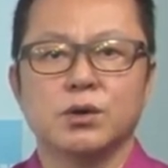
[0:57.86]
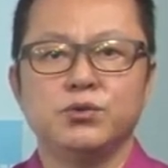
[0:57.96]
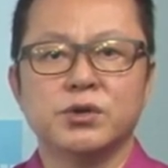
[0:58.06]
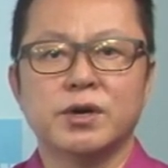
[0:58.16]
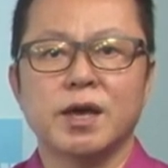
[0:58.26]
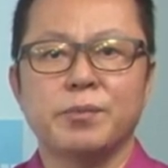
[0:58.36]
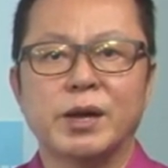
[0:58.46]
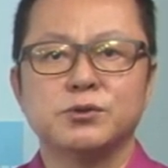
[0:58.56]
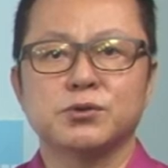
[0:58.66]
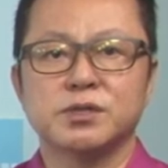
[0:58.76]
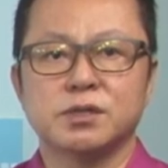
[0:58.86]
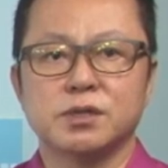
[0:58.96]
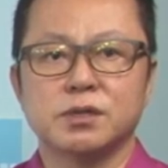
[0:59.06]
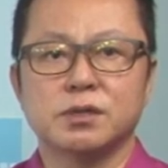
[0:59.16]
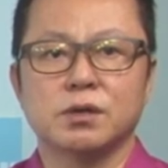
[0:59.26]
위원회
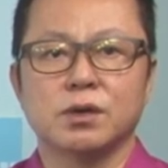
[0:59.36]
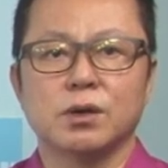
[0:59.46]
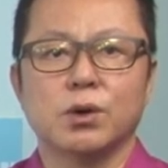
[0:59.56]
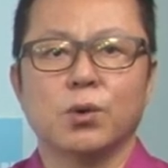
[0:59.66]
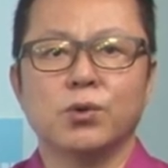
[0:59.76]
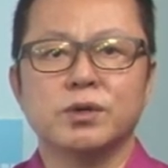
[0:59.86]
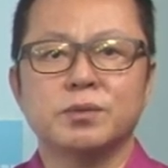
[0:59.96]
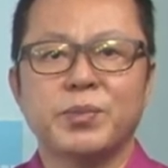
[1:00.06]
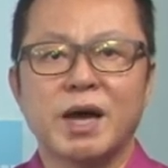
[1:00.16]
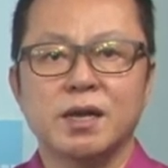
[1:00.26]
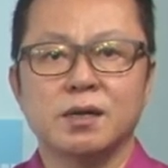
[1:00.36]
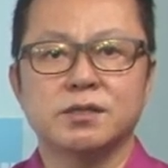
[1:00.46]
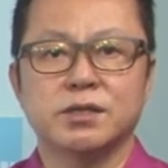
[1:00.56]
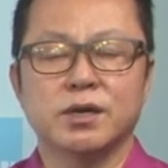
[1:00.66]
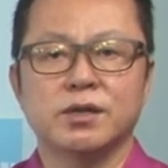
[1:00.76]
발족식은 오는 8일
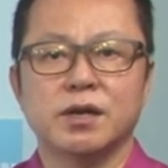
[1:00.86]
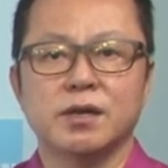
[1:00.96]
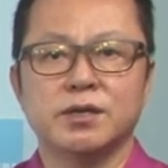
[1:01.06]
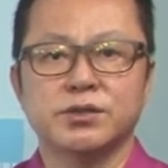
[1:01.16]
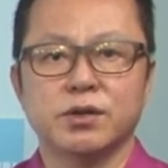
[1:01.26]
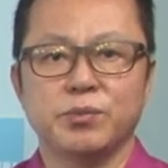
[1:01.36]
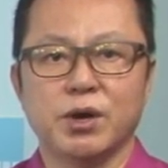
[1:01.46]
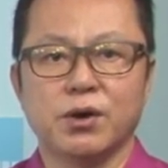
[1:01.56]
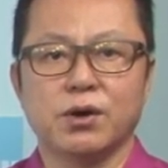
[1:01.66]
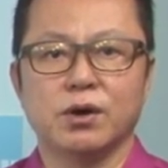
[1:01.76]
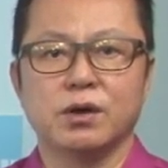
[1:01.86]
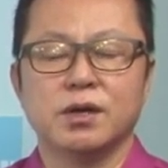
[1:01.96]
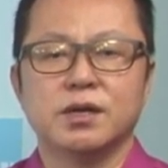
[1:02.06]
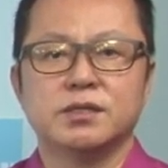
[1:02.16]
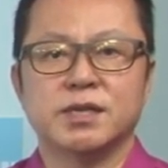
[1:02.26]
진행될 예정이며
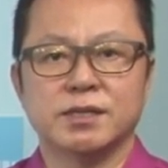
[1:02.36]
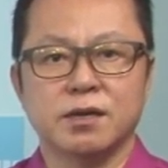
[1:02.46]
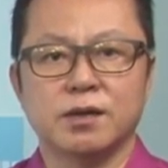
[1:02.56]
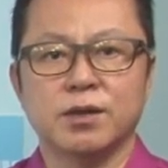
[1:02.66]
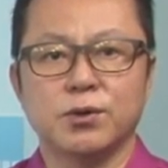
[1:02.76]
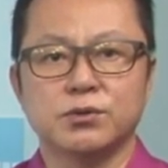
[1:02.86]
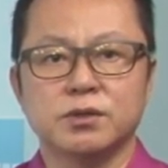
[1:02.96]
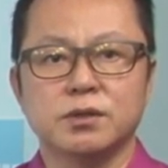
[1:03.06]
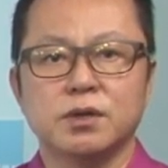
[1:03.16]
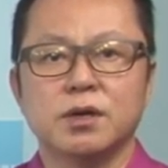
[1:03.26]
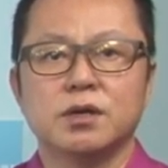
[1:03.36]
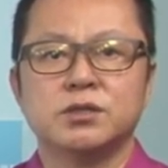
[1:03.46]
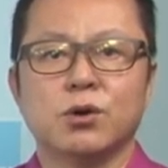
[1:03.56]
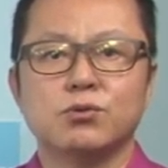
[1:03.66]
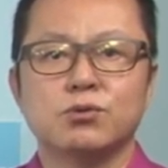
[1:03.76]
자세한 내용은
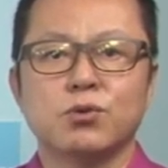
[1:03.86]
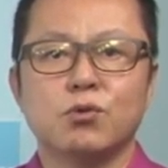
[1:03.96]
전국